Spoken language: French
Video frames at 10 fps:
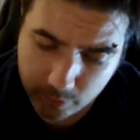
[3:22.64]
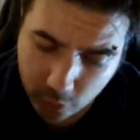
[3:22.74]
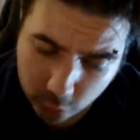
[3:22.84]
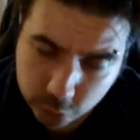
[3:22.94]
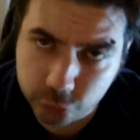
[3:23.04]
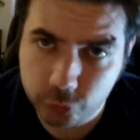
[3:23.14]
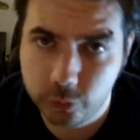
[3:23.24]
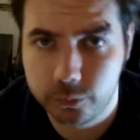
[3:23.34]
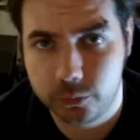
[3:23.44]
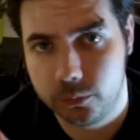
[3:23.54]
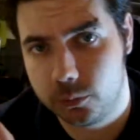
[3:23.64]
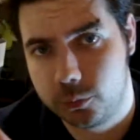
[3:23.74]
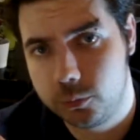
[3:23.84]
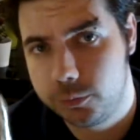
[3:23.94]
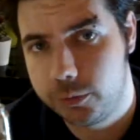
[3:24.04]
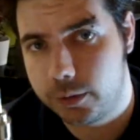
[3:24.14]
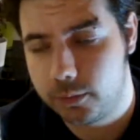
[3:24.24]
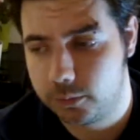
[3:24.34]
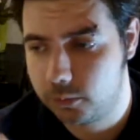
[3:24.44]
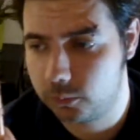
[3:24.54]
autre chose, donc coup de
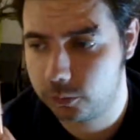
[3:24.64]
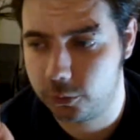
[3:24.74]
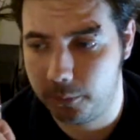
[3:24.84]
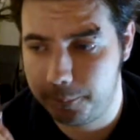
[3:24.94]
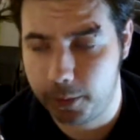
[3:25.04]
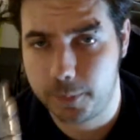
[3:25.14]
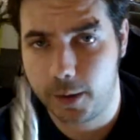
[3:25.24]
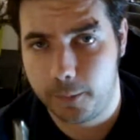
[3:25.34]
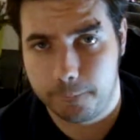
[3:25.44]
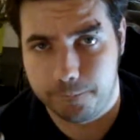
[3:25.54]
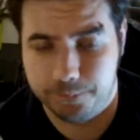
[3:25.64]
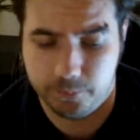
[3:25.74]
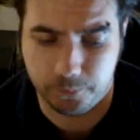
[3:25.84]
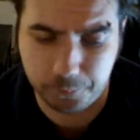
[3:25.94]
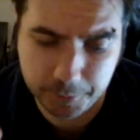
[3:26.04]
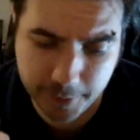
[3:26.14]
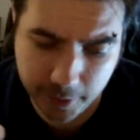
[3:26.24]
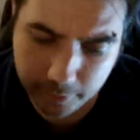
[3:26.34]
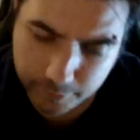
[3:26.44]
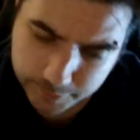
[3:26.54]
gueule contre PayPal.
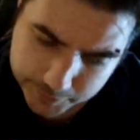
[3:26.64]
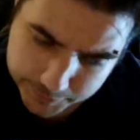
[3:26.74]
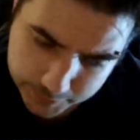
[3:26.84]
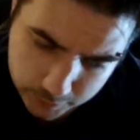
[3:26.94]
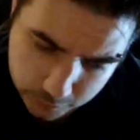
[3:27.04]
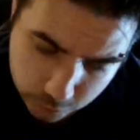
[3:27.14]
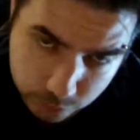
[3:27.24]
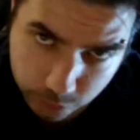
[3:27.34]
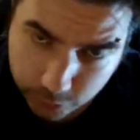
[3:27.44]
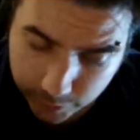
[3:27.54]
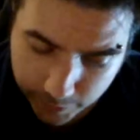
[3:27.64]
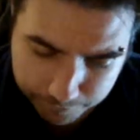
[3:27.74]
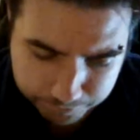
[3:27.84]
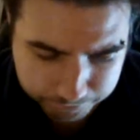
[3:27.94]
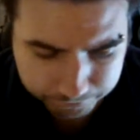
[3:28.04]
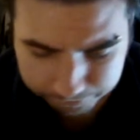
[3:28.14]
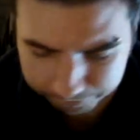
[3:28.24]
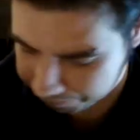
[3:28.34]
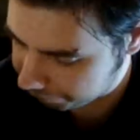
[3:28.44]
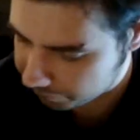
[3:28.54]
PayPal, euh, que tout le monde connaît.
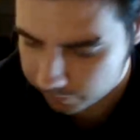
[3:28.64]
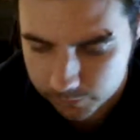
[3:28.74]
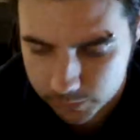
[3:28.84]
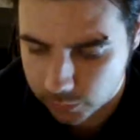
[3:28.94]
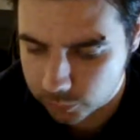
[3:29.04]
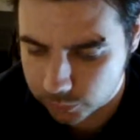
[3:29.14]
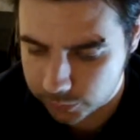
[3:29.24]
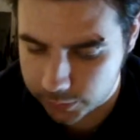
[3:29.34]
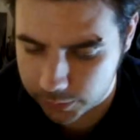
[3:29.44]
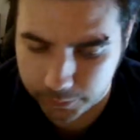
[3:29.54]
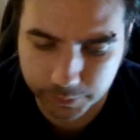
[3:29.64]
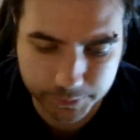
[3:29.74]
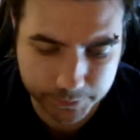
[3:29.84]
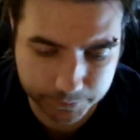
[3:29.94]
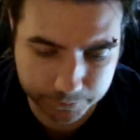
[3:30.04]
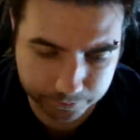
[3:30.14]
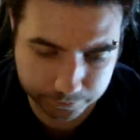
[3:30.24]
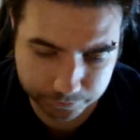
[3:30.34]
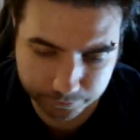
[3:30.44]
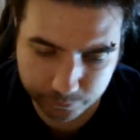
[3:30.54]
Donc, euh,
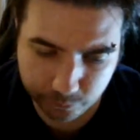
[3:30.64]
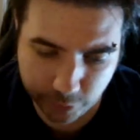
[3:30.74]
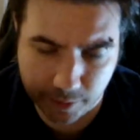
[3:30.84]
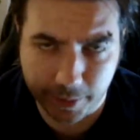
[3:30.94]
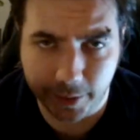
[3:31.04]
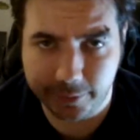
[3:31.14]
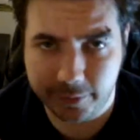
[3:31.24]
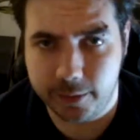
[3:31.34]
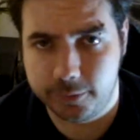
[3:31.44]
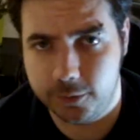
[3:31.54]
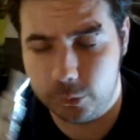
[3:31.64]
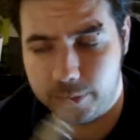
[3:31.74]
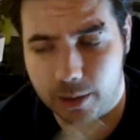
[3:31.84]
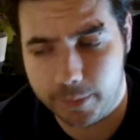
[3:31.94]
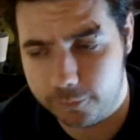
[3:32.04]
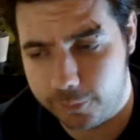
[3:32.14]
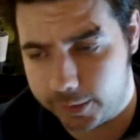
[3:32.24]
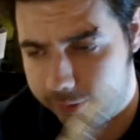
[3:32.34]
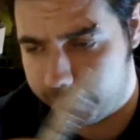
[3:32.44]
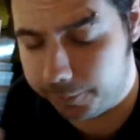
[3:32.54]
boîte américaine qui nous permet de
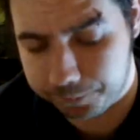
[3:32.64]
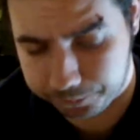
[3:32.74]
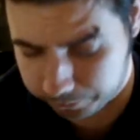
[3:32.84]
faire des,